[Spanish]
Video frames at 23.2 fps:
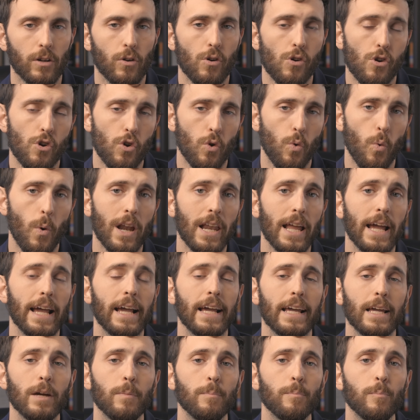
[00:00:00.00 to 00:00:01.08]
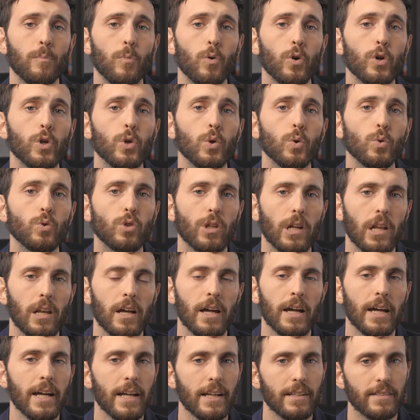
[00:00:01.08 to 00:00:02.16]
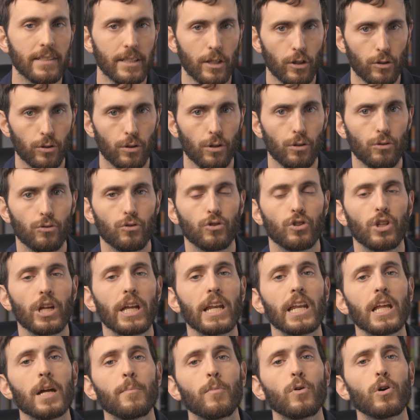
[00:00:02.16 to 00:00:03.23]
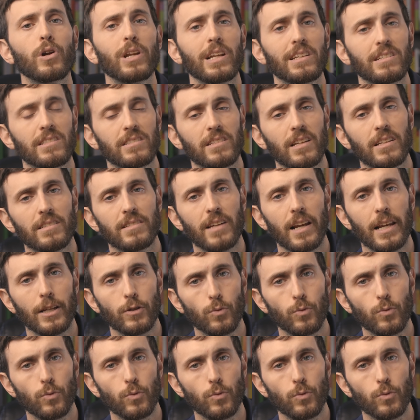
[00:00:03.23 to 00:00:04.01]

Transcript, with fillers: con lo cual es muy útil si nosotros tenemos resistencia a la